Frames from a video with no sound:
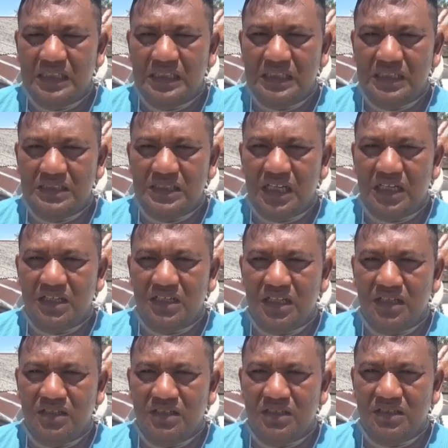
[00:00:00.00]

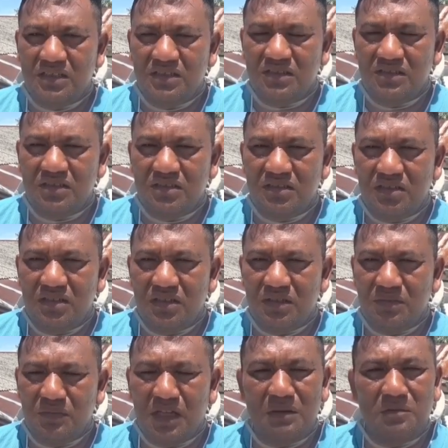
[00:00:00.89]
Kejadian
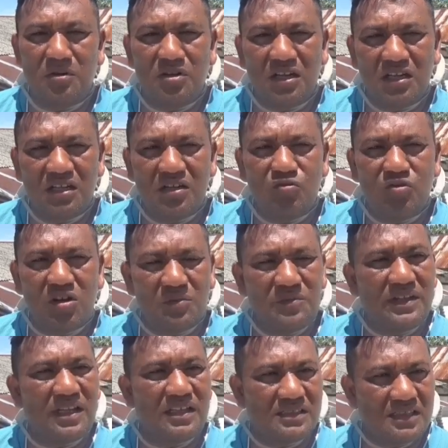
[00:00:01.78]
malam ini yang luar
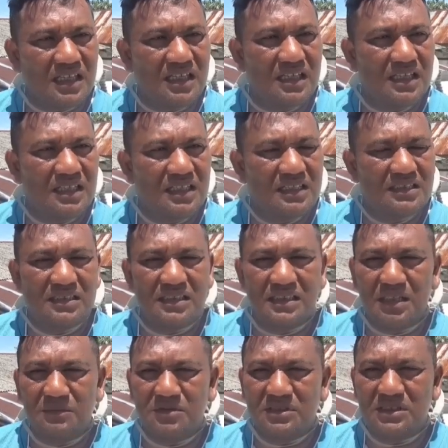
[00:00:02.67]
biasa
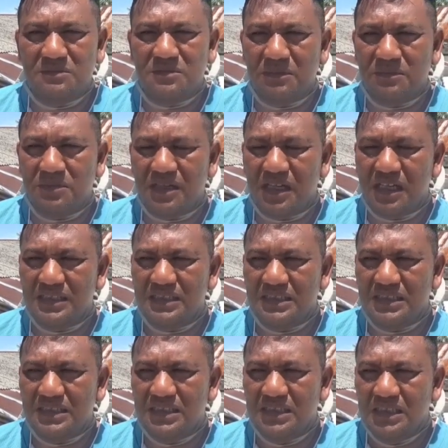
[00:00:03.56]
sehingga menyebabkan
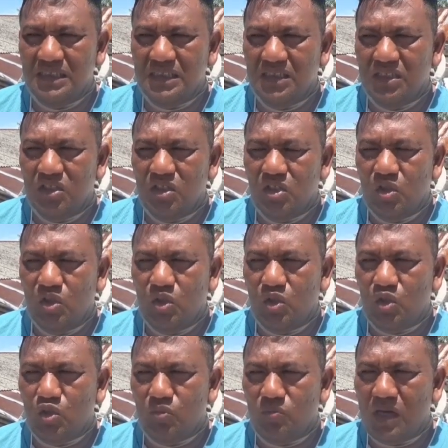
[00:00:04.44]

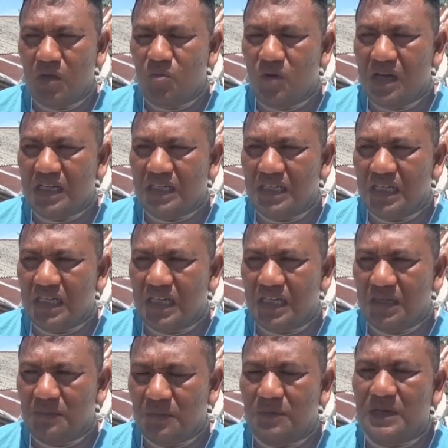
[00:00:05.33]
rumah
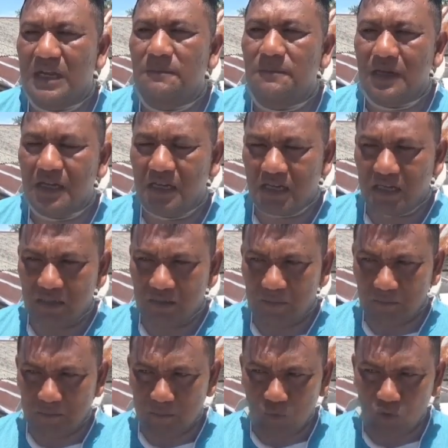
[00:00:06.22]
warga beberapa
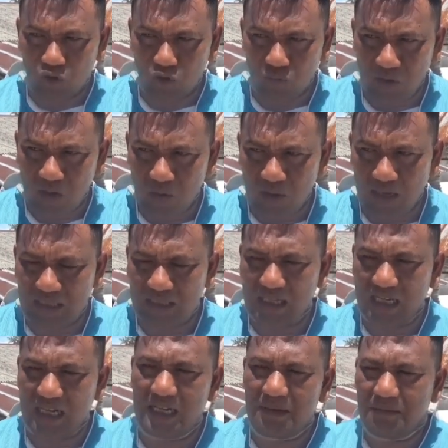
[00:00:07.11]
puluh rumah warga